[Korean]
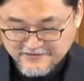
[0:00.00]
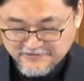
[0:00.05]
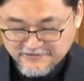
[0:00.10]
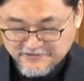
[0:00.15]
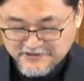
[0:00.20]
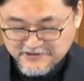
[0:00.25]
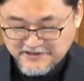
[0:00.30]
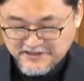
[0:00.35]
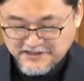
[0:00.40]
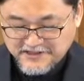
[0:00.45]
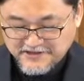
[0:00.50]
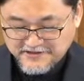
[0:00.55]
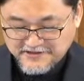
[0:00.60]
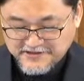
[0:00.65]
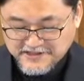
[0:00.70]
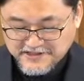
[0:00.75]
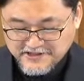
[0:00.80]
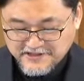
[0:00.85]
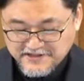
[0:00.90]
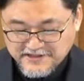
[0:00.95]
우리들의
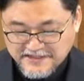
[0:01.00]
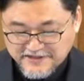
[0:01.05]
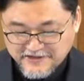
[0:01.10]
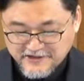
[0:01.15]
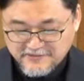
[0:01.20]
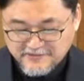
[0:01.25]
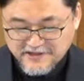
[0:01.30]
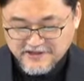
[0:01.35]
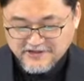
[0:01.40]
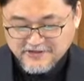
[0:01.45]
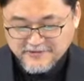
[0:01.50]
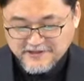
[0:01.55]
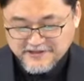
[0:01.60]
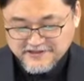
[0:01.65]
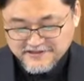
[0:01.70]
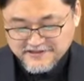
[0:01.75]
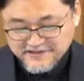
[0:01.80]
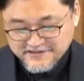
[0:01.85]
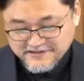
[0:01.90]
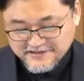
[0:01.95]
현대적인 단위로
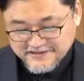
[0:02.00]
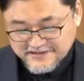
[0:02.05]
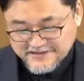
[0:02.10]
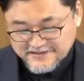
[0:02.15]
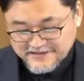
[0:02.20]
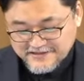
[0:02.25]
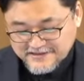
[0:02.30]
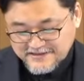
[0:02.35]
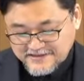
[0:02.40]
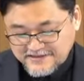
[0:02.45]
바꾸면